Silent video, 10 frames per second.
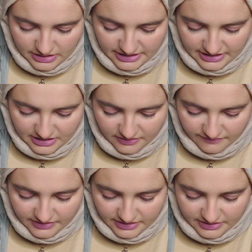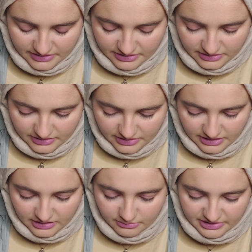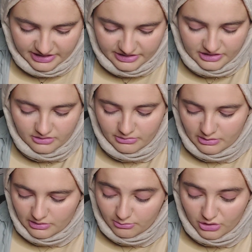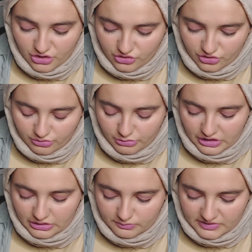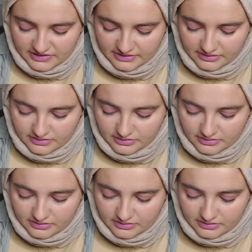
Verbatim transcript: Reklam verdi. Reklamı geçelim hemen başlayalım bakalım nasıl.